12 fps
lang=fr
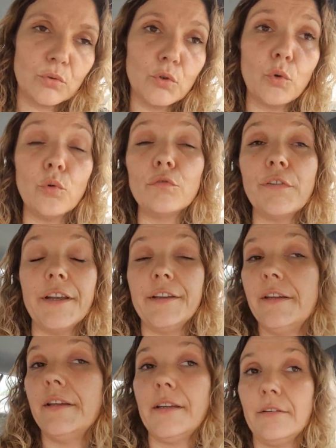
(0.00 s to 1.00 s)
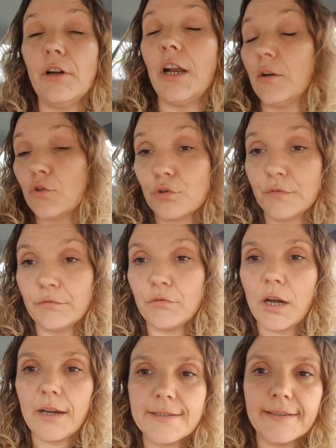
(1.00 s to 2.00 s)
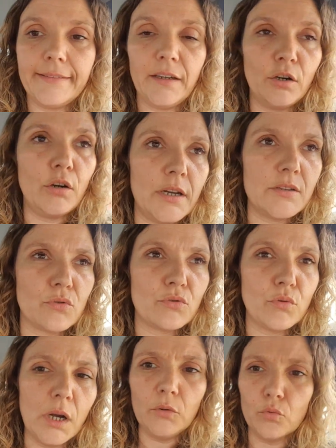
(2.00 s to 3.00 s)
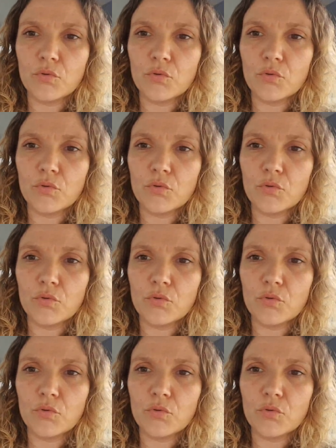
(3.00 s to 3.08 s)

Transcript: donc on va les, voilà, je vais voir à cette école là ce soir,